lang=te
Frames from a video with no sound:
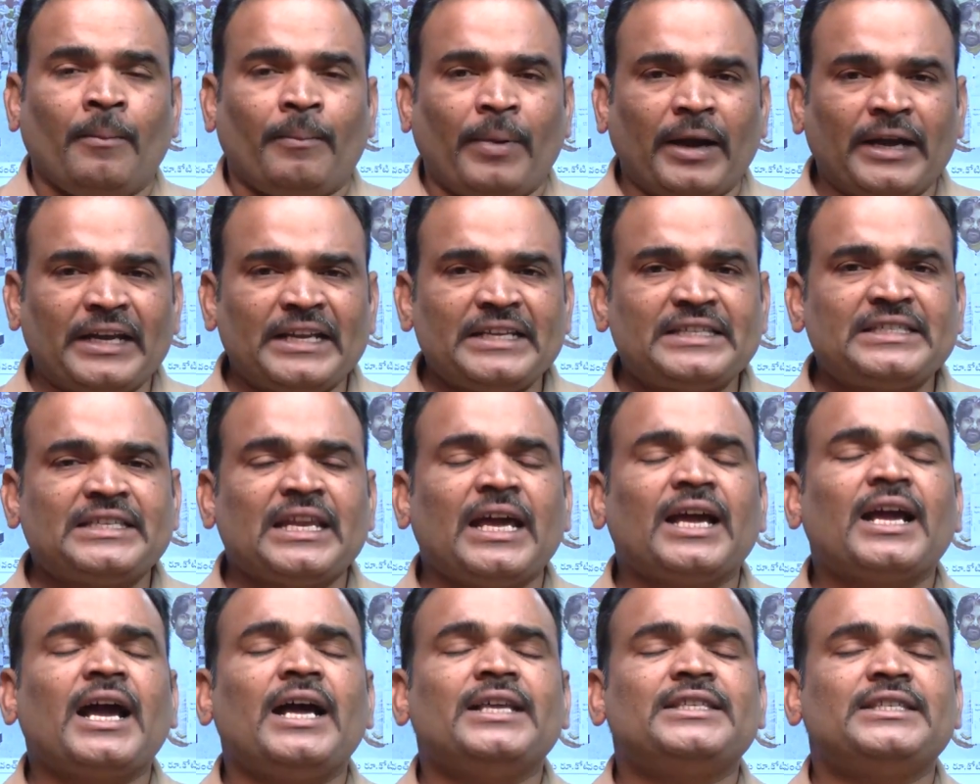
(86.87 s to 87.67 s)

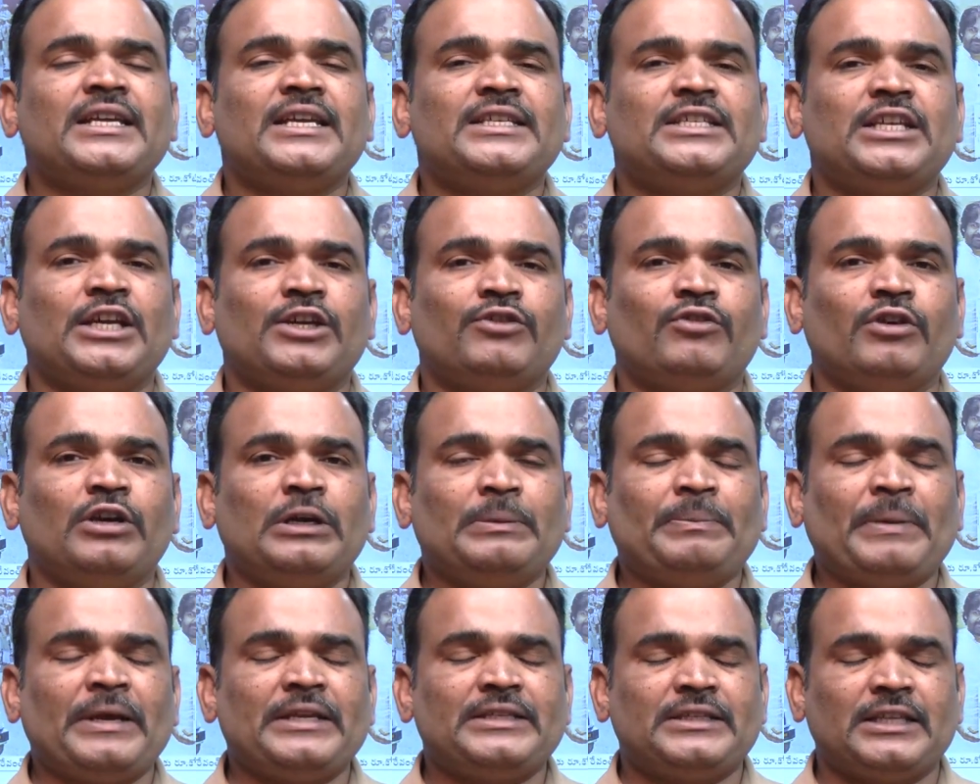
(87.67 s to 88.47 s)
పటిష్టంగా
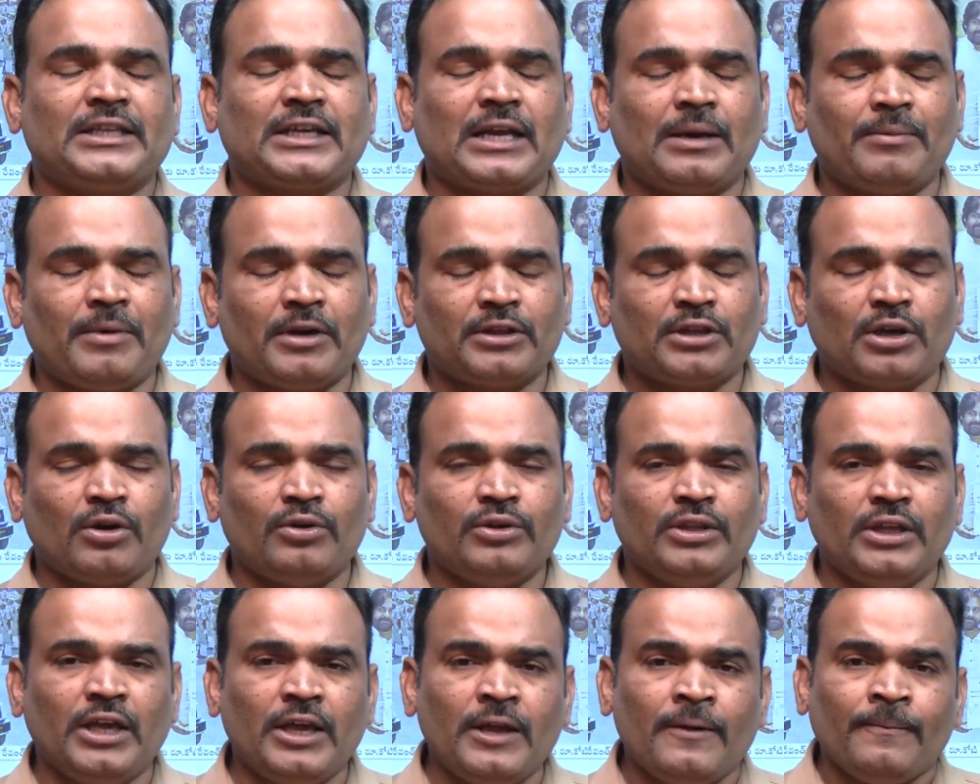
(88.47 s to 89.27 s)
చేసేటువంటి పరిస్థితి కనబడుతూ
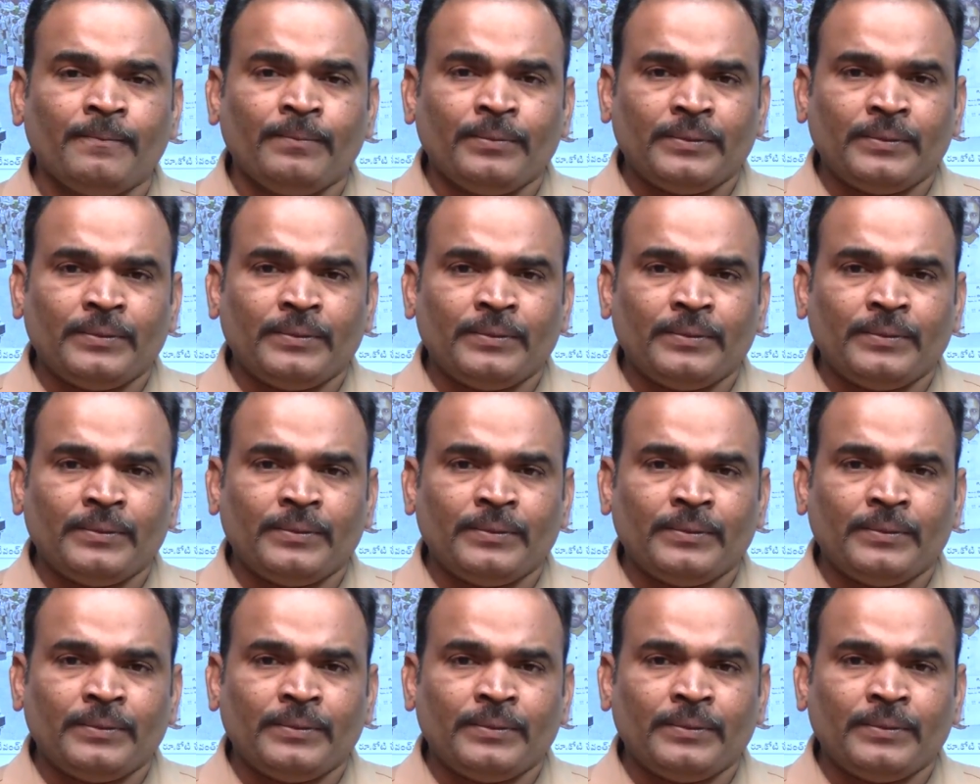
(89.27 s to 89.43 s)
ఉంది